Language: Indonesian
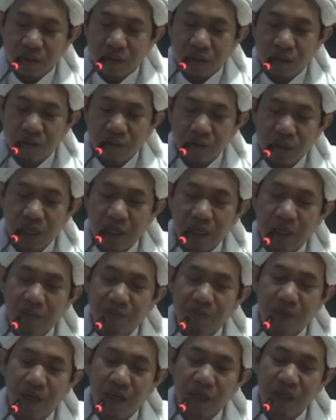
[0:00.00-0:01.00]
Kemudian
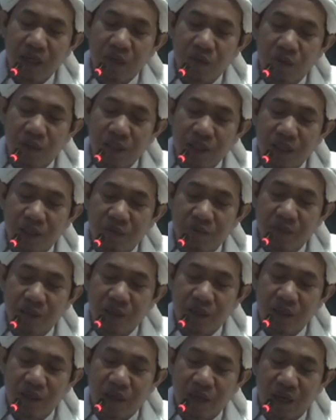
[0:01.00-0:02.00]
apalagi
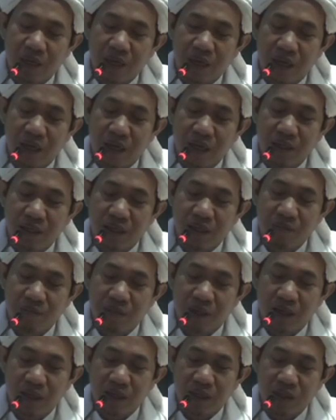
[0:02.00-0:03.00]
watabki ay hadil
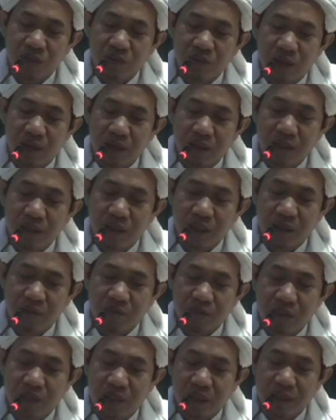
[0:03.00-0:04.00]
mar'atu
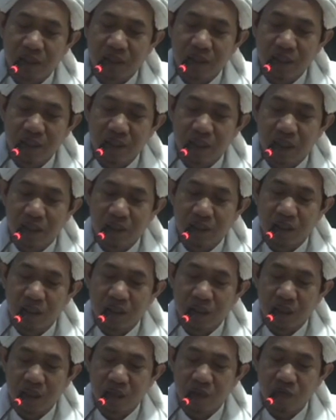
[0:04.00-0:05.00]
ayyaman
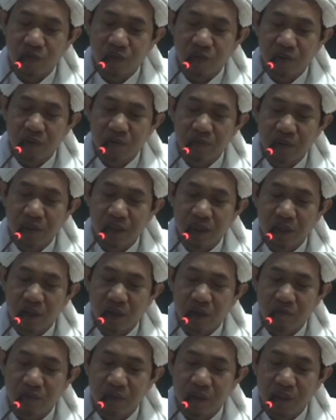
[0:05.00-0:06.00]
adidatan khaufan min
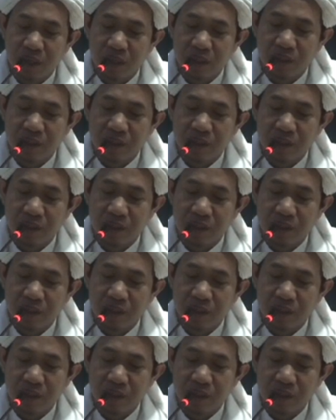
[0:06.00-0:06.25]
iqabil